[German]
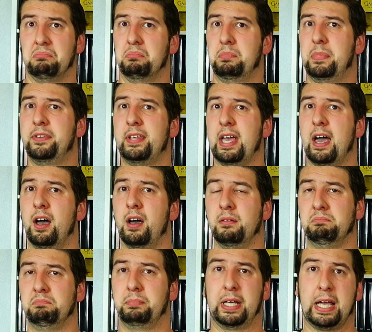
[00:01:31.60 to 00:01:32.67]
bisher
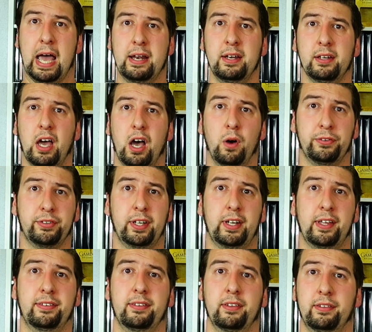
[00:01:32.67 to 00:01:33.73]
bekannt, außer
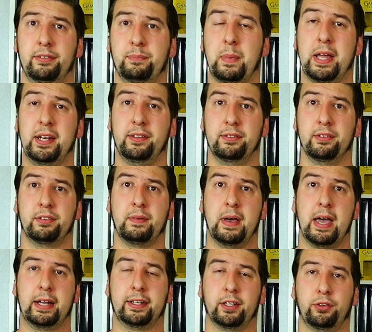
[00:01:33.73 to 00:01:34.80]
dass es bei diesen
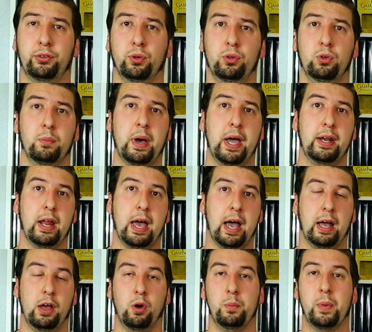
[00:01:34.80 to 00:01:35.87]
zwei Attraktionen um, ein,
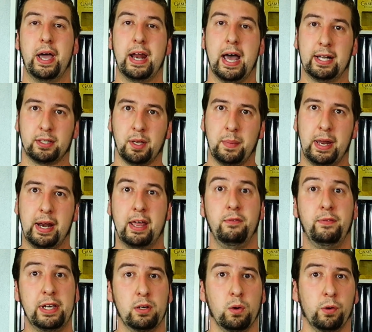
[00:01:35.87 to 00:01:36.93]
um eine Achterbahn,
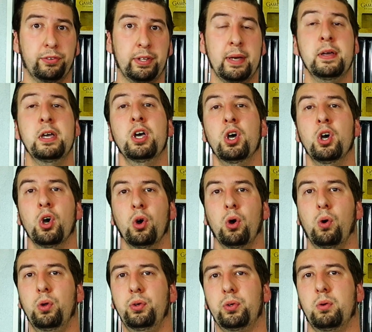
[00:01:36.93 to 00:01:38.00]
einen Wingcoaster
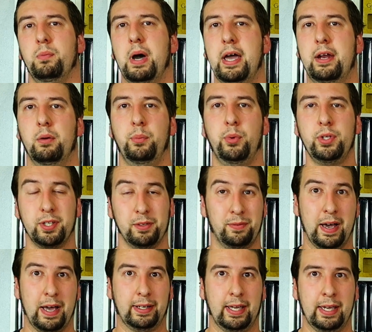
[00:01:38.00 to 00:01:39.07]
und um eine
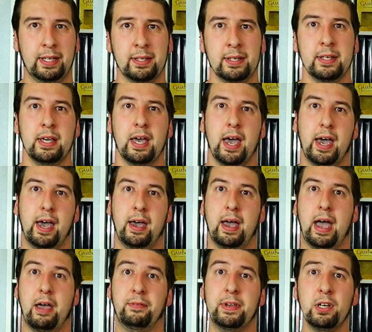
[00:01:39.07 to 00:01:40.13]
Bötchenfahrt geht. Äh,
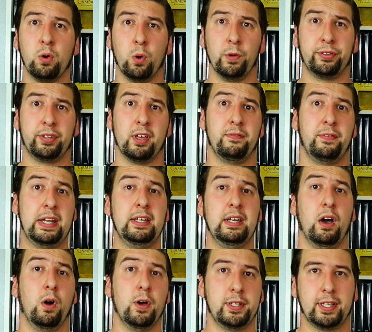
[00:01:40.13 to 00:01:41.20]
Wingcoaster,
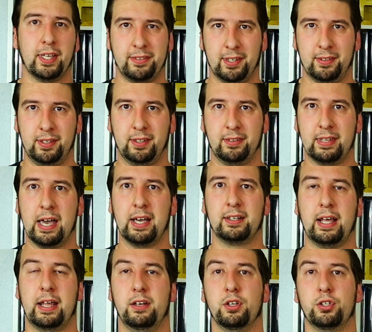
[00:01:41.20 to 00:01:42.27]
wenn euch das jetzt nicht
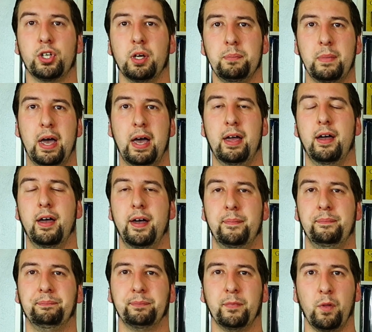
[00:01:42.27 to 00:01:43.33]
sagt, dann schaut mal
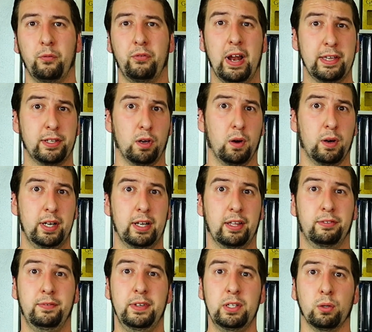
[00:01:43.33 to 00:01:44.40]
ähm, vielleicht auch in
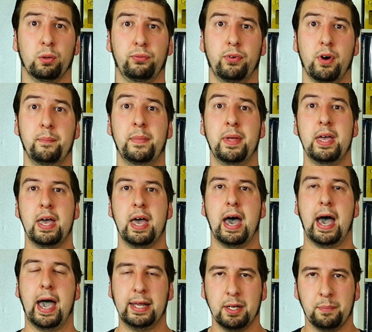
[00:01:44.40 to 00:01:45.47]
das Video vom
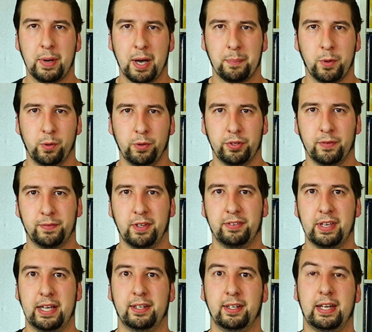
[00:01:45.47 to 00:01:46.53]
Heidepark bei uns auf der
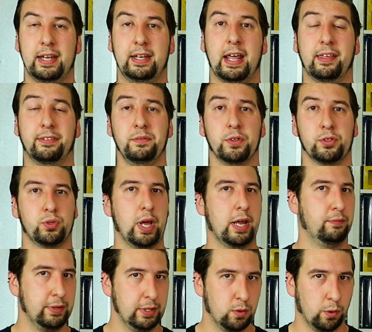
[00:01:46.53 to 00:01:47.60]
Seite, denn da sind wir schon
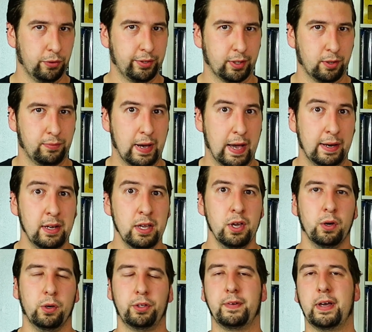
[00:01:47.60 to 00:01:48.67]
einen Windcoaster gefahren.
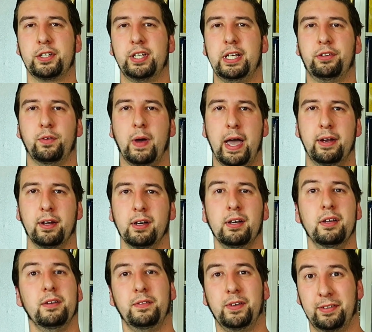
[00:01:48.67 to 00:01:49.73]
Und zwar steht so einer,
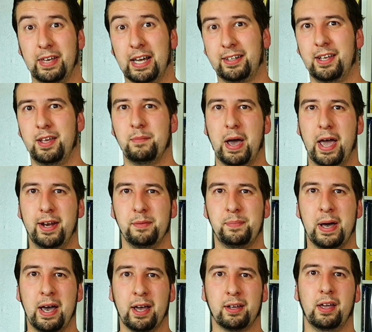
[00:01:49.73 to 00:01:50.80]
wie gesagt, im
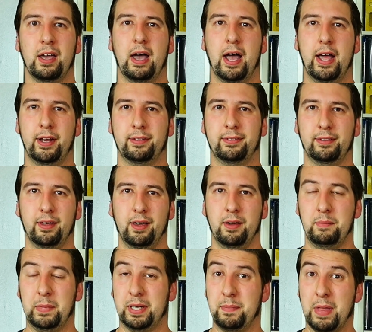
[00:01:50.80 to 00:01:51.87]
Heidepark als, äh,
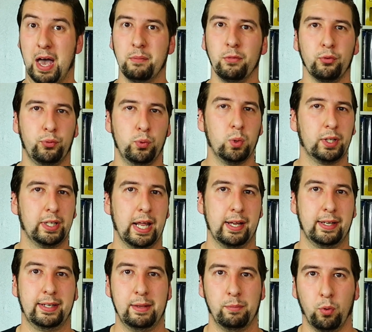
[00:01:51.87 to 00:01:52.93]
mit dem Namen Flug der
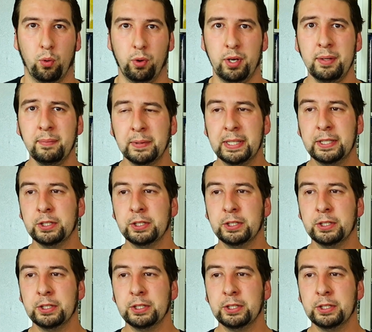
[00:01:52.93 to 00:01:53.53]
Dämonen.